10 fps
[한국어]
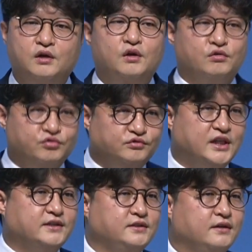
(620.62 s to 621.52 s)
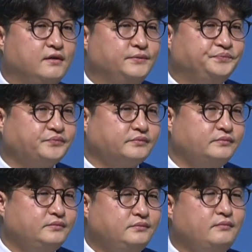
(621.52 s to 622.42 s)
군사는요,
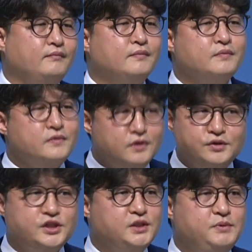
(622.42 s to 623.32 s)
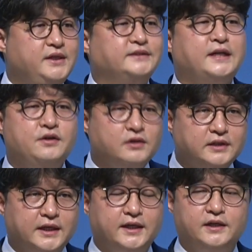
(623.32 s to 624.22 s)
열심히 사력을
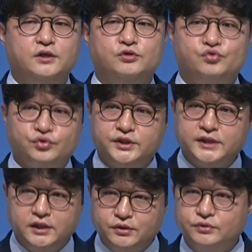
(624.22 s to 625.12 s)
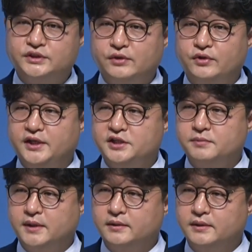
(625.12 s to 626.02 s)
다해 죽기 살기로
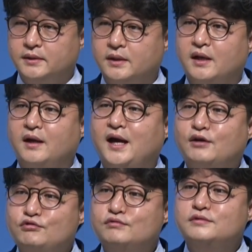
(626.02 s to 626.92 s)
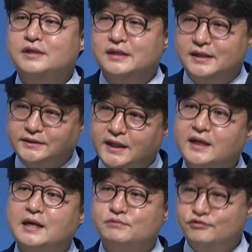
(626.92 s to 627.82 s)
싸워야지만 하루를
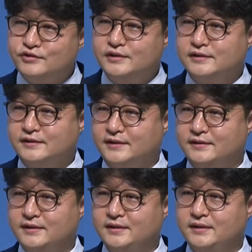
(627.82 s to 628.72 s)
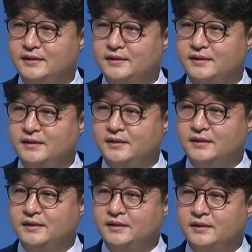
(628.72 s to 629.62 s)
살아남을 수 있는 거예요.
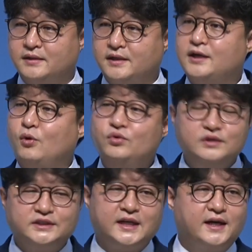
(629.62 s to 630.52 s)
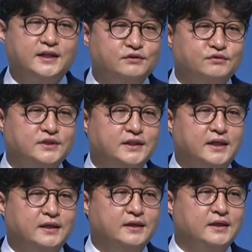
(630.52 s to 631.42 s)
그러니까 오늘을 살아가는
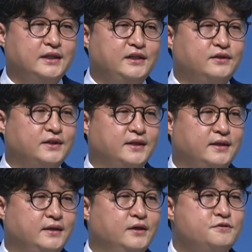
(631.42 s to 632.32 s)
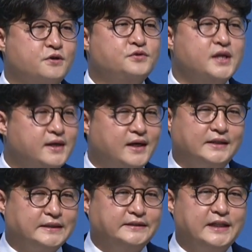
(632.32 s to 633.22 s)
우리가 이렇게 전쟁과
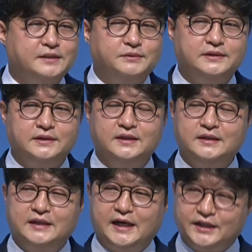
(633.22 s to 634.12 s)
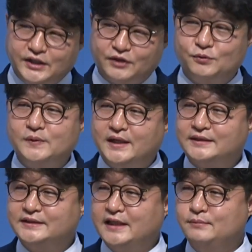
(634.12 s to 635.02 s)
같은 삶을, 아기 다툼과
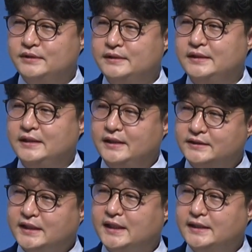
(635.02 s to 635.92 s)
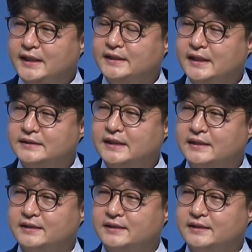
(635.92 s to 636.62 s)
같은 삶을 살아내야 되는 날이요